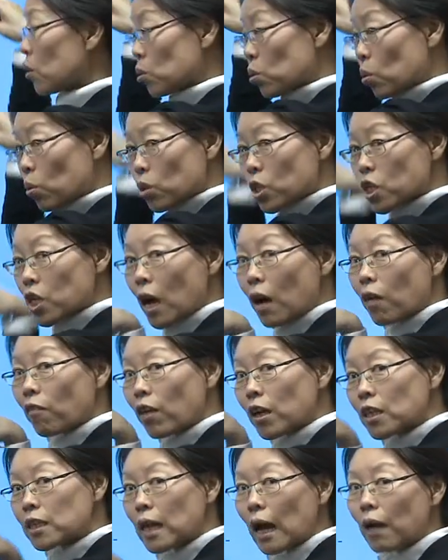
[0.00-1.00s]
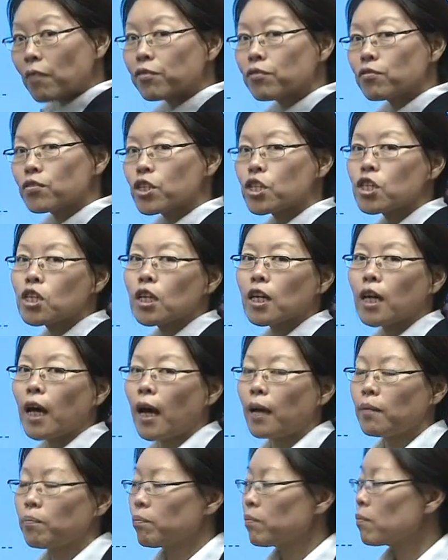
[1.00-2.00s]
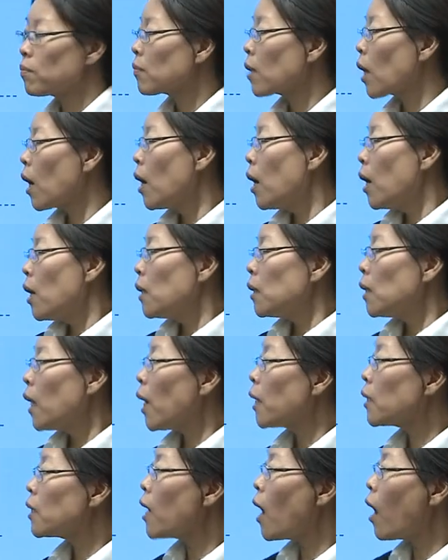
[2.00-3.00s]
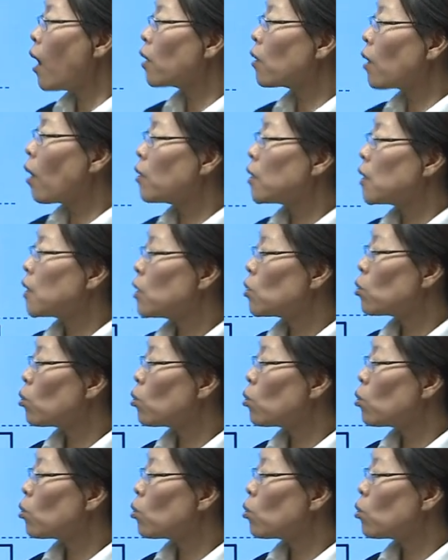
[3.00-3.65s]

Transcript: 从上往下俯视的看，那第二道题